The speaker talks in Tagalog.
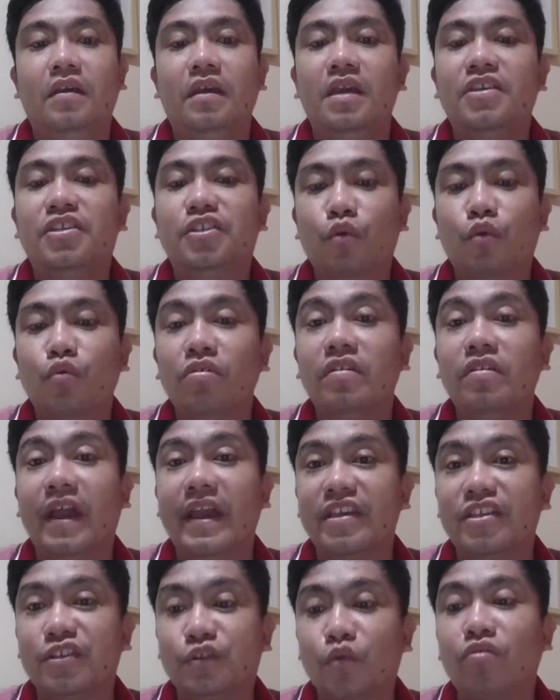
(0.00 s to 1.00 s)
Isog na
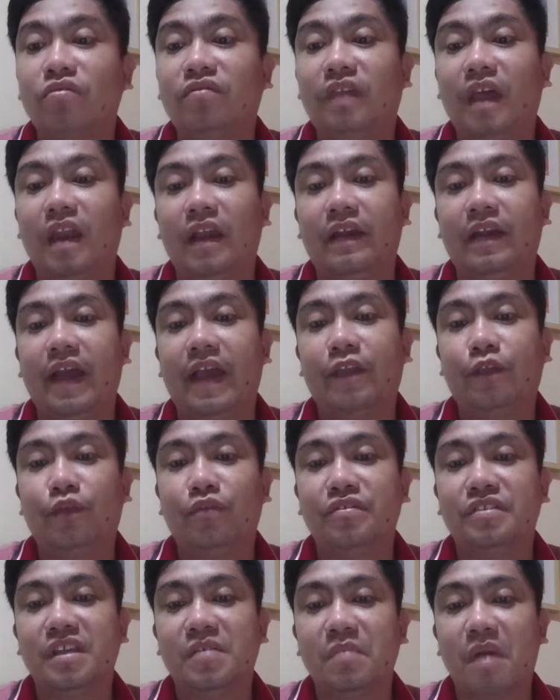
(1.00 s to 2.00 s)
isog talaga itong
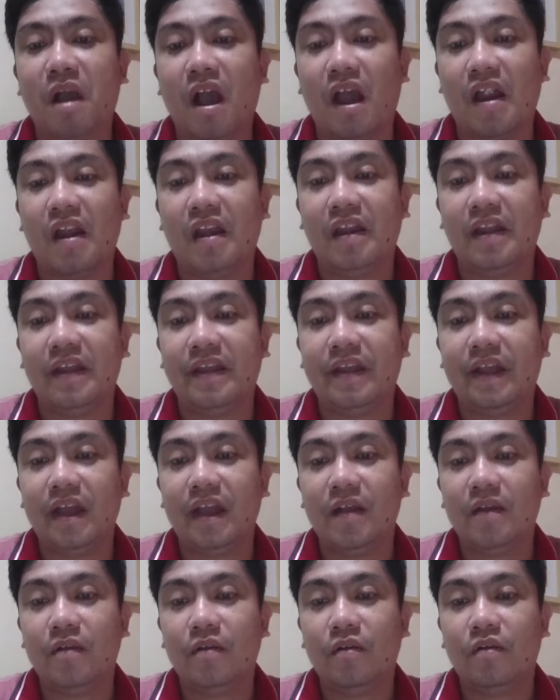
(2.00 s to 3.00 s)
si Maharlika.
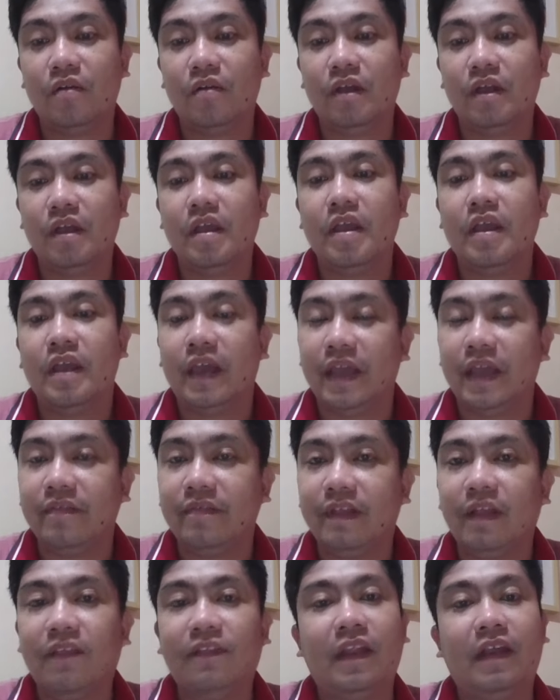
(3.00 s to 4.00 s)
Oh,
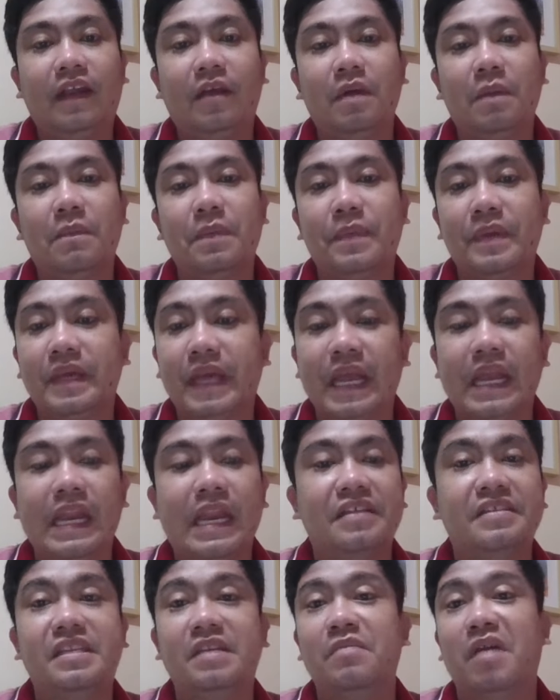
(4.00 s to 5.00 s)
hindi talaga mapipigilan
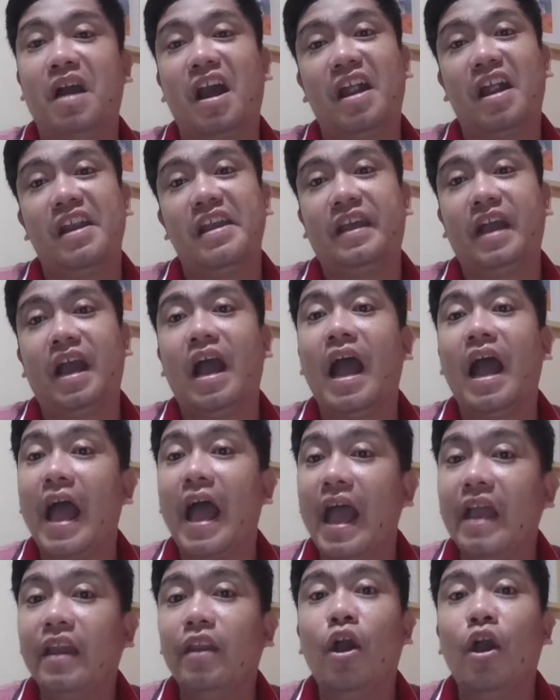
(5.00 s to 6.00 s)
si Maharlika.
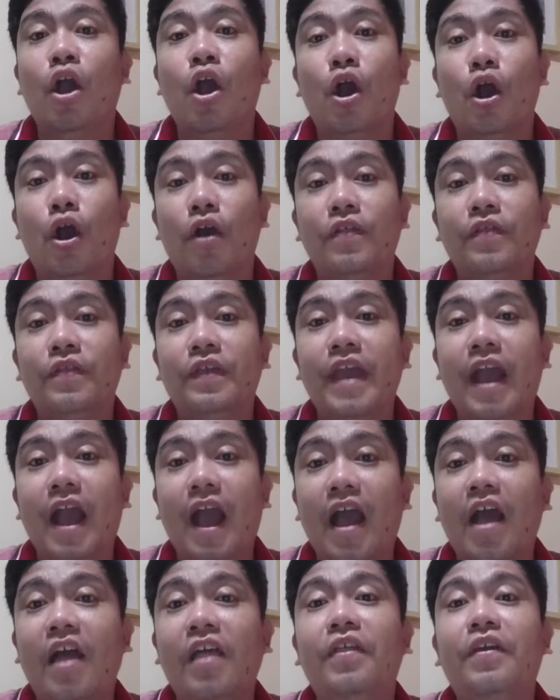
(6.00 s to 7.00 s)
And on the
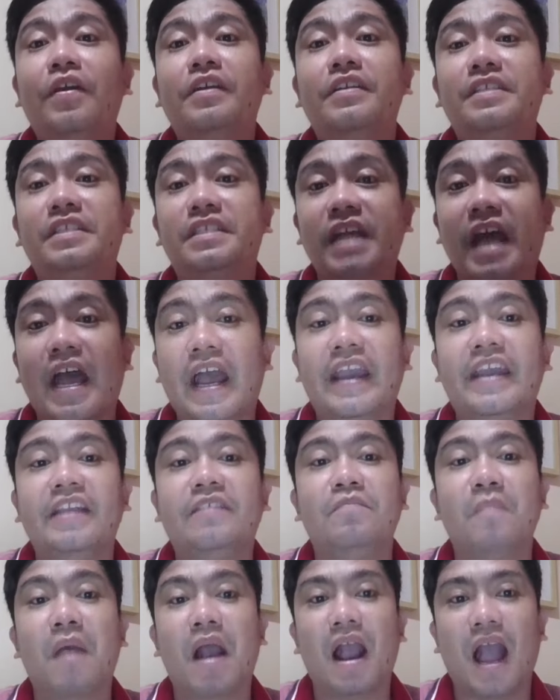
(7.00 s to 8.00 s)
other side,
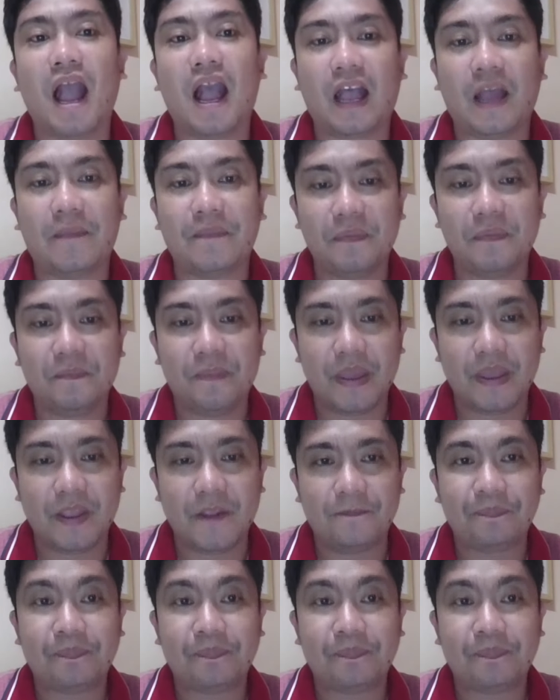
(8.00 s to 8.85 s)
mga kabibig,